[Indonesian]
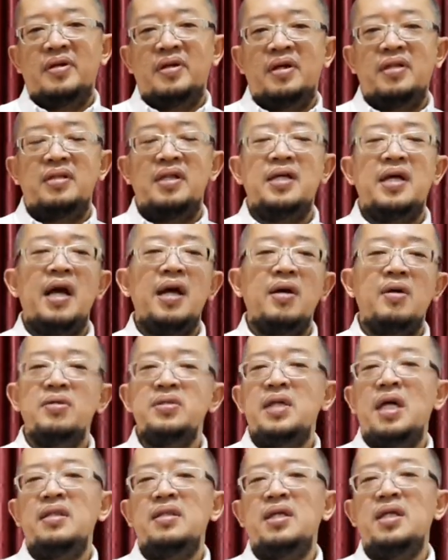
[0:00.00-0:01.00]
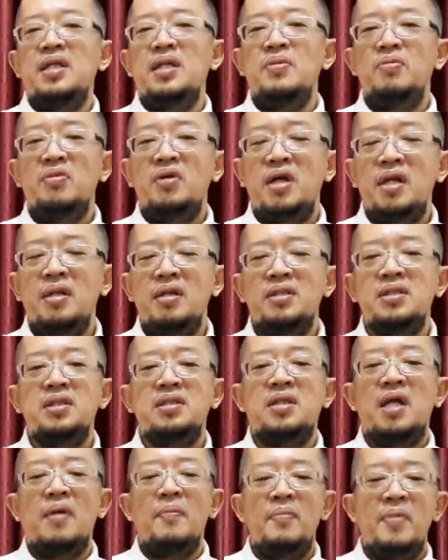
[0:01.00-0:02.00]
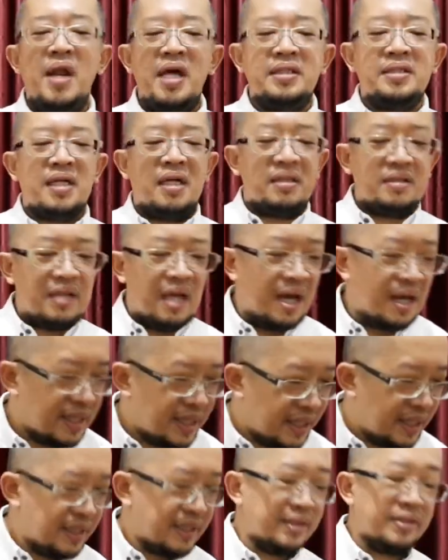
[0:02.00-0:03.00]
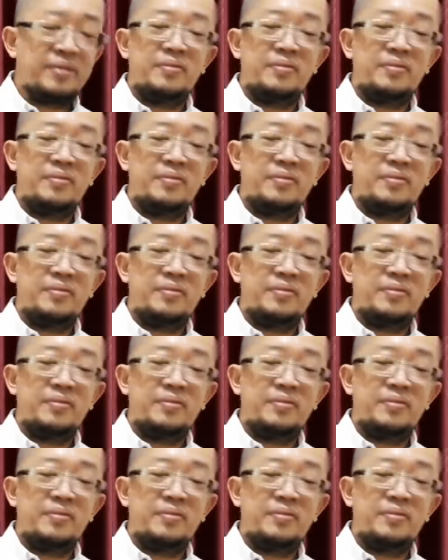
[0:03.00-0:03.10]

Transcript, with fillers: ketika engkau saat ini mungkin sedang belajar daring,